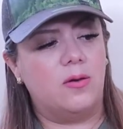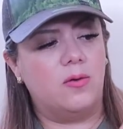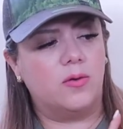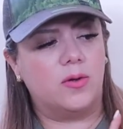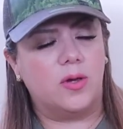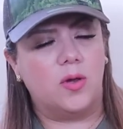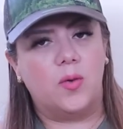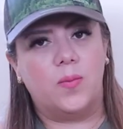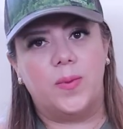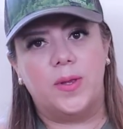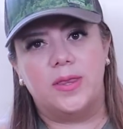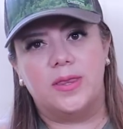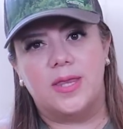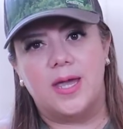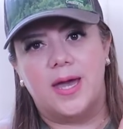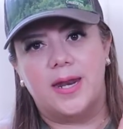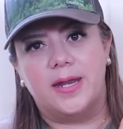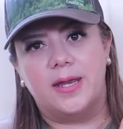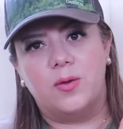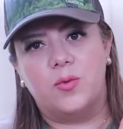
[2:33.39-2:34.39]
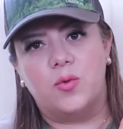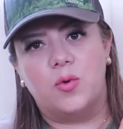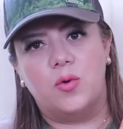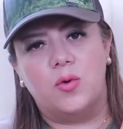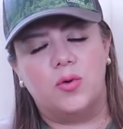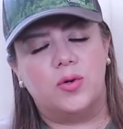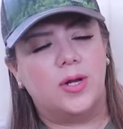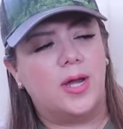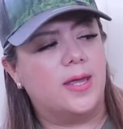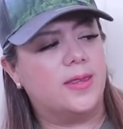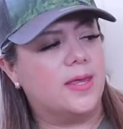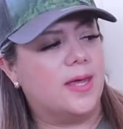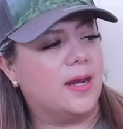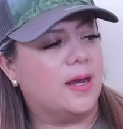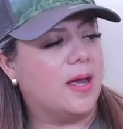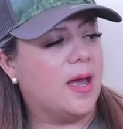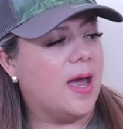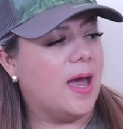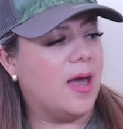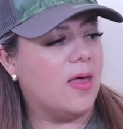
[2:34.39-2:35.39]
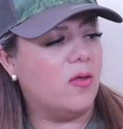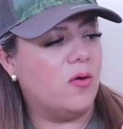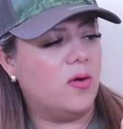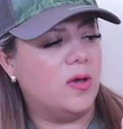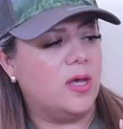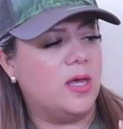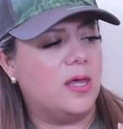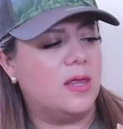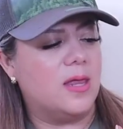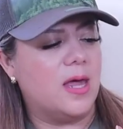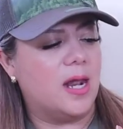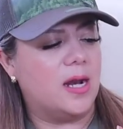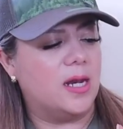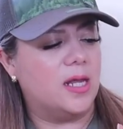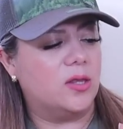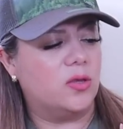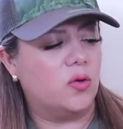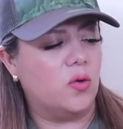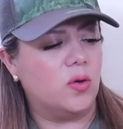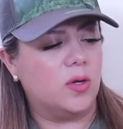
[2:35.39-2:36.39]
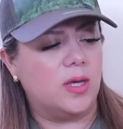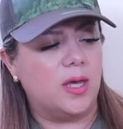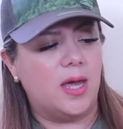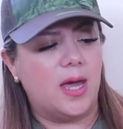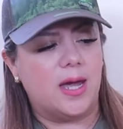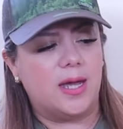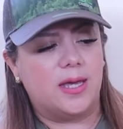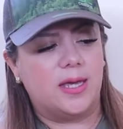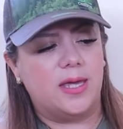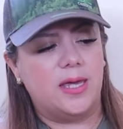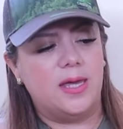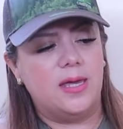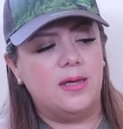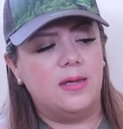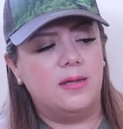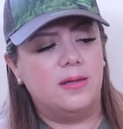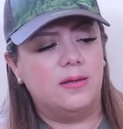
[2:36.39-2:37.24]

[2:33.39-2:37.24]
lo quiero pintar en color anaranjado y darle toque aquí